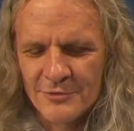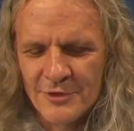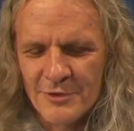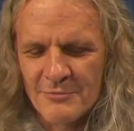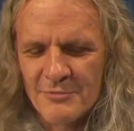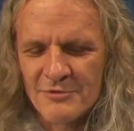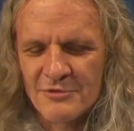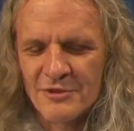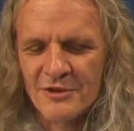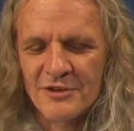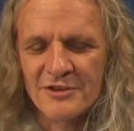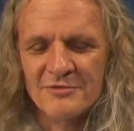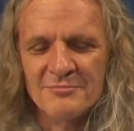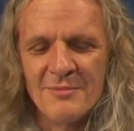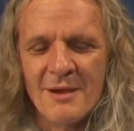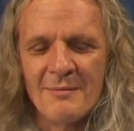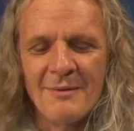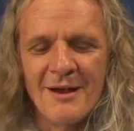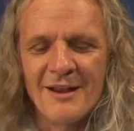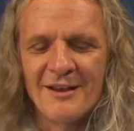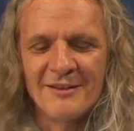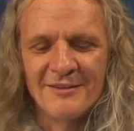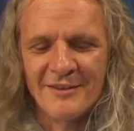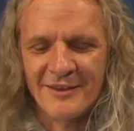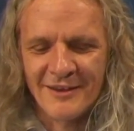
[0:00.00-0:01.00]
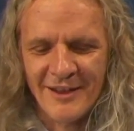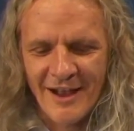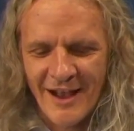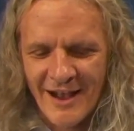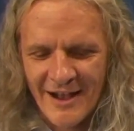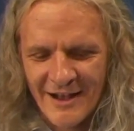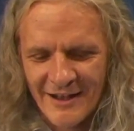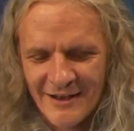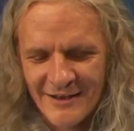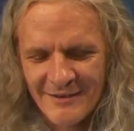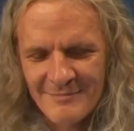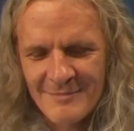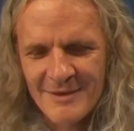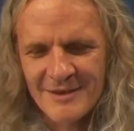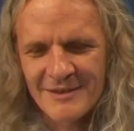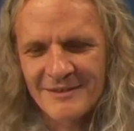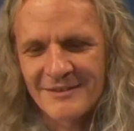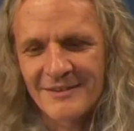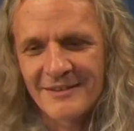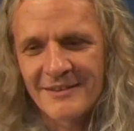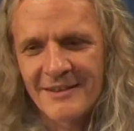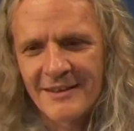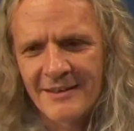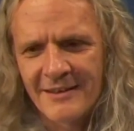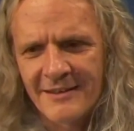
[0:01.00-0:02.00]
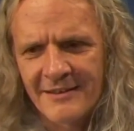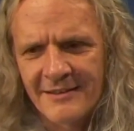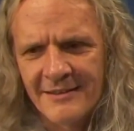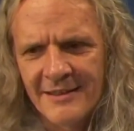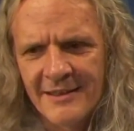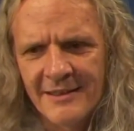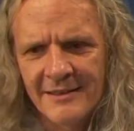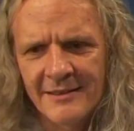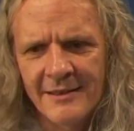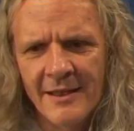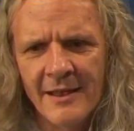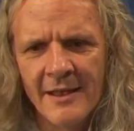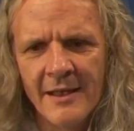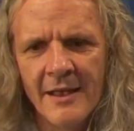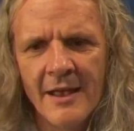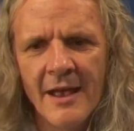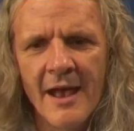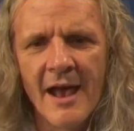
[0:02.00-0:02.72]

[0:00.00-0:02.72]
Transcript: und jemand sagt, es ist mir aber alles egal, mich interessiert das nicht.